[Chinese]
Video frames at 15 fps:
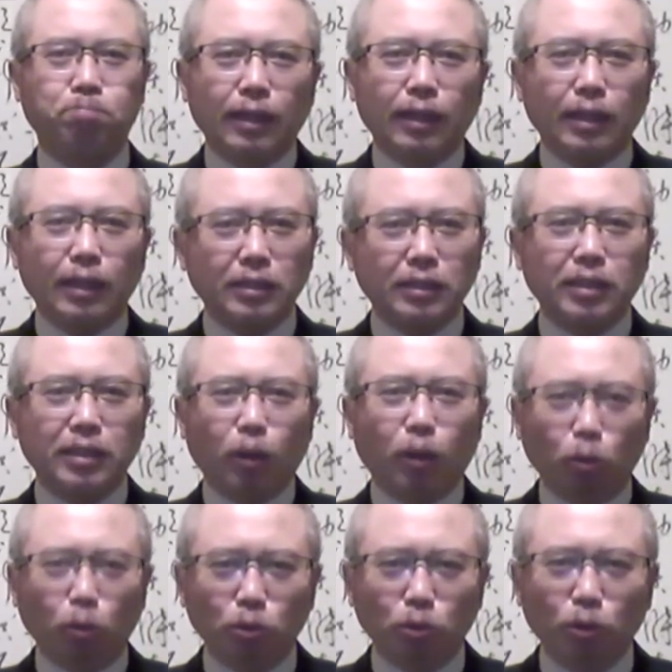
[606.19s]
那这些欧
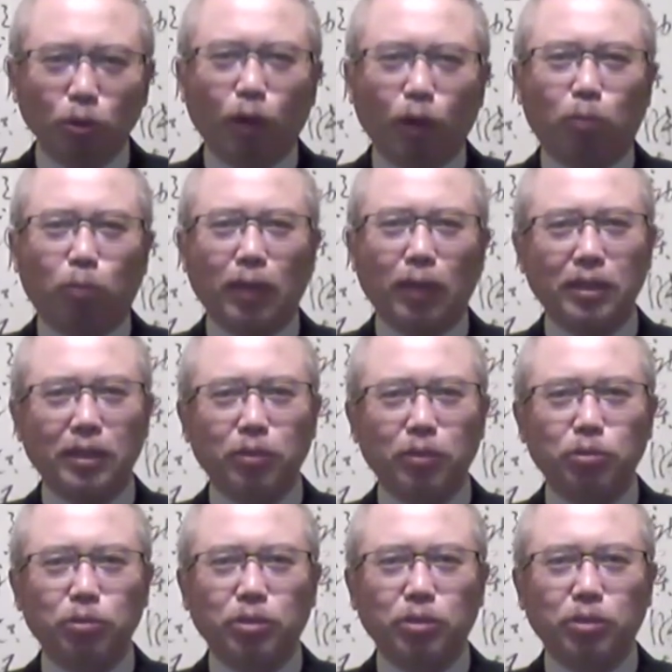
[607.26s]
洲老牌帝国
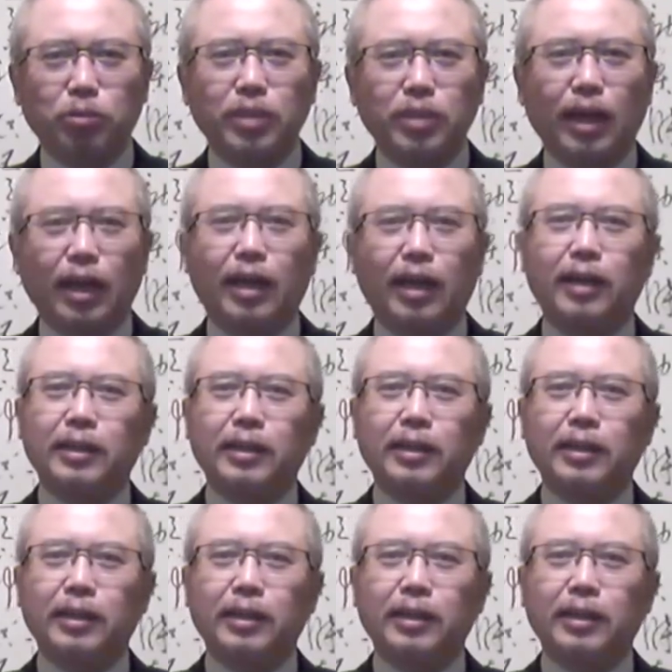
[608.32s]
主义国家啊，